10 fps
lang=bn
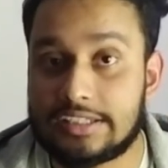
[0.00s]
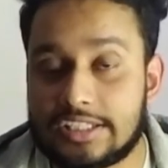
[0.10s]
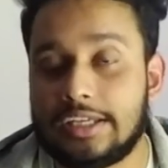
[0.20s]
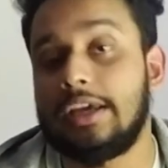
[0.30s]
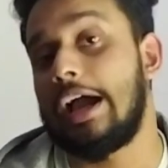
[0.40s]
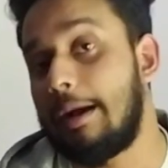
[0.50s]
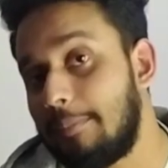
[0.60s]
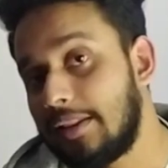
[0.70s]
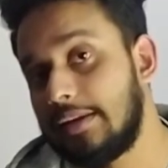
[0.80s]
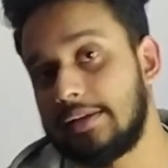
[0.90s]
আজকে
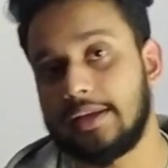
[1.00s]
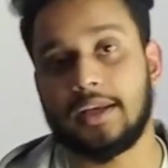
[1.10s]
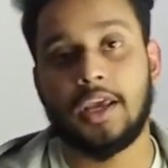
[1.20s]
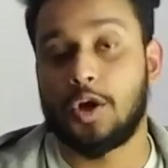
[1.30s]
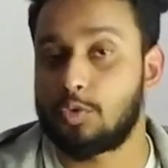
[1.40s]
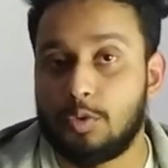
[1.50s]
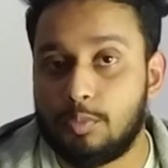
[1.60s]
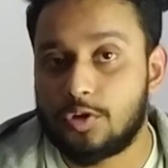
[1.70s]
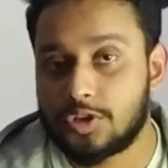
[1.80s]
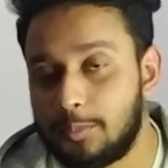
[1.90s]
আপনাদেরকে
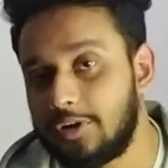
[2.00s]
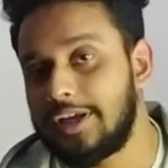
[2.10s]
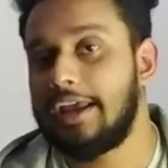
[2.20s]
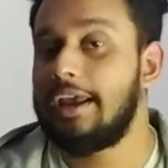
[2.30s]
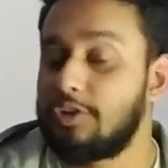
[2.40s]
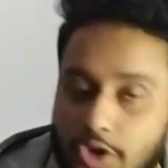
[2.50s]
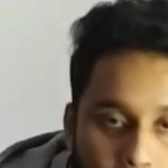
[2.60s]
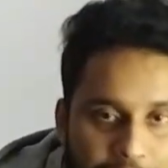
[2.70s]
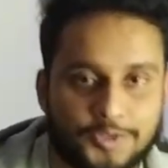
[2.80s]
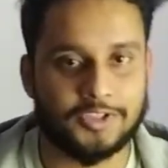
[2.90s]
ক্রোমবুক সম্পর্কে
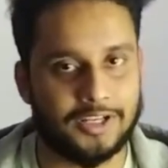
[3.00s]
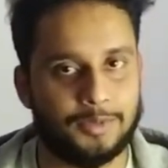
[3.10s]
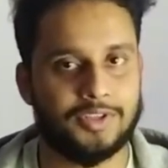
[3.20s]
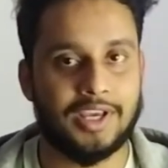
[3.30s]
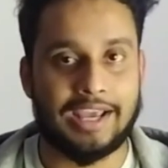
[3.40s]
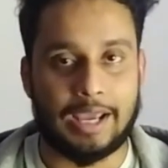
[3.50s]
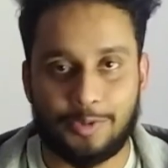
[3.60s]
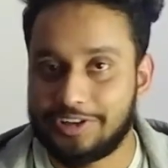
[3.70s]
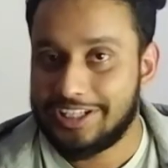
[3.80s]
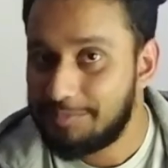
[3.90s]
সব কিছু জানাবো
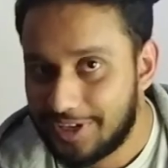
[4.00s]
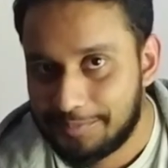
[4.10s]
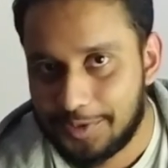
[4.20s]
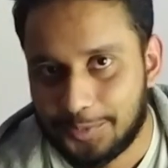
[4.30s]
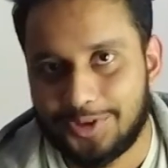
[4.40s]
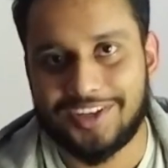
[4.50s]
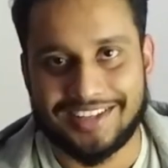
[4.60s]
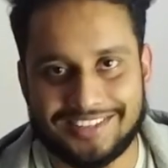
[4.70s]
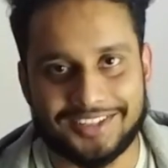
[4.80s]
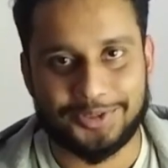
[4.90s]
এবং ডিপ ড্রাইভ দিব
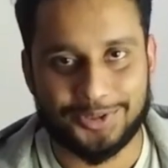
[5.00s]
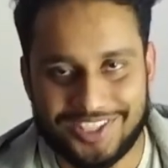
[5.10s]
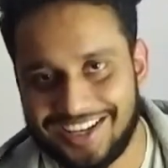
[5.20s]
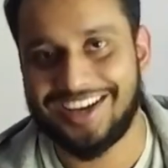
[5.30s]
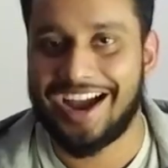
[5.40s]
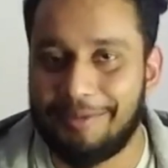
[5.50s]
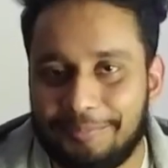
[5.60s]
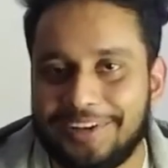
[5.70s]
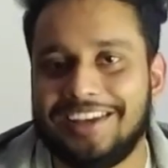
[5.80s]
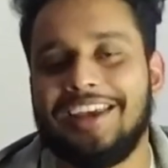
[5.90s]
যাতে হচ্ছে
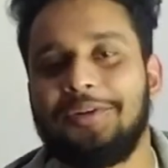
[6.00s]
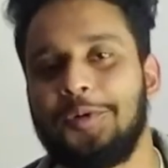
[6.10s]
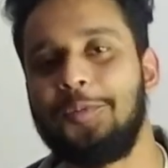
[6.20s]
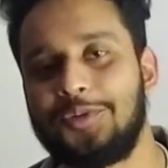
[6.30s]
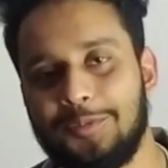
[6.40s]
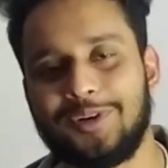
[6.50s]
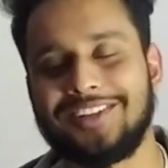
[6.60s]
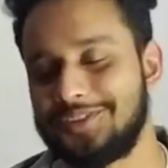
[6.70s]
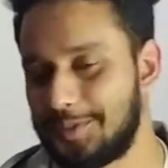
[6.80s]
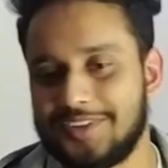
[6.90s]
আপনি এই ক্রোমবুক
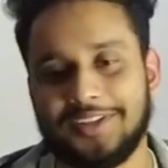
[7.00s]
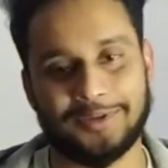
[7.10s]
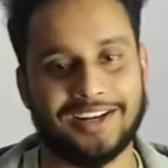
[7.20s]
সম্পর্কে সব জানতে